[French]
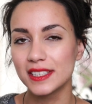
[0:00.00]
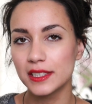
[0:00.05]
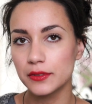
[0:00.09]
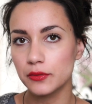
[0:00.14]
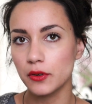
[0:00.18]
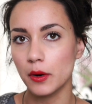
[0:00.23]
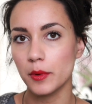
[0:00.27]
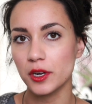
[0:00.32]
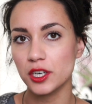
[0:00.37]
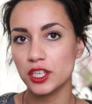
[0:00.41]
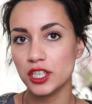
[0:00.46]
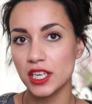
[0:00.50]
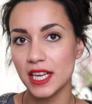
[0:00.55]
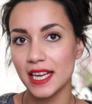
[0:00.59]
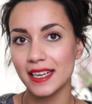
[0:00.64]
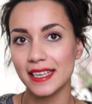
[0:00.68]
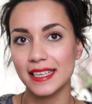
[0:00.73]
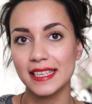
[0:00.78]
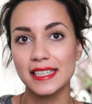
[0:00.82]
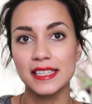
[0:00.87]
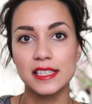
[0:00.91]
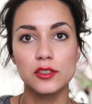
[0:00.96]
10 fois moins
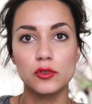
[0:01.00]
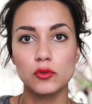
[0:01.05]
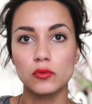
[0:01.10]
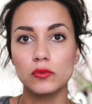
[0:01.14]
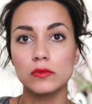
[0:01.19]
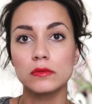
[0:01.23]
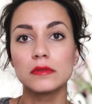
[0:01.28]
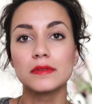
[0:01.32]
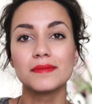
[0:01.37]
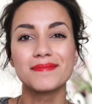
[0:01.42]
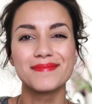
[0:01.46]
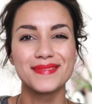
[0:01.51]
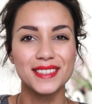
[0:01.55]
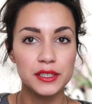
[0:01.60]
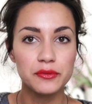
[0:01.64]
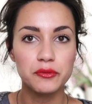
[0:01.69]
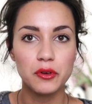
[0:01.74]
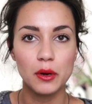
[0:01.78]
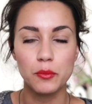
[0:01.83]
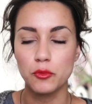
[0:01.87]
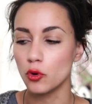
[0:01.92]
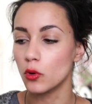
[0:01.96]
cher et qui sont
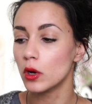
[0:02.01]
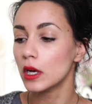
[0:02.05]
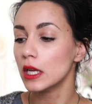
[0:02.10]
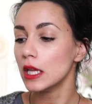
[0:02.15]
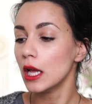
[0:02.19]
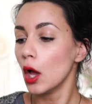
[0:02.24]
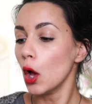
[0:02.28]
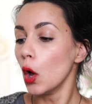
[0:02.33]
10 fois mieux.